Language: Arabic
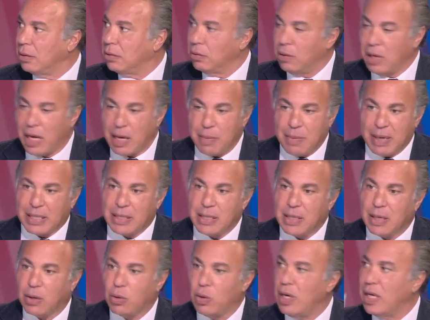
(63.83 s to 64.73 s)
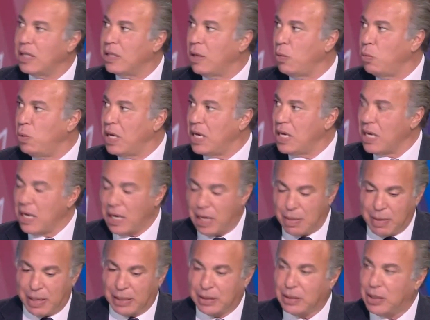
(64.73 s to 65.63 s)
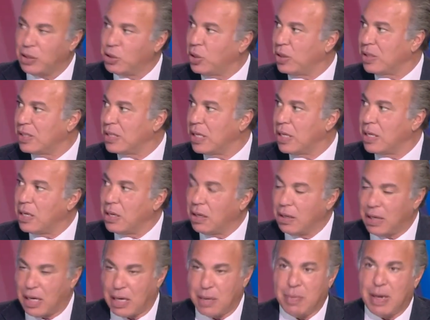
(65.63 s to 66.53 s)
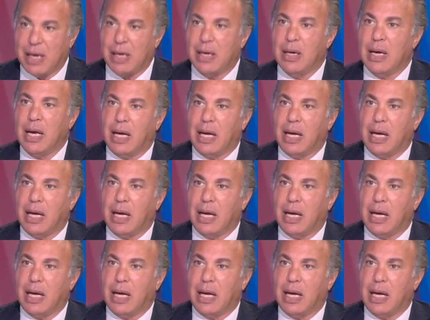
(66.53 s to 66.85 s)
لعيبه كتيره كلها دوليه لعيبه عندها شخصيه لعيبه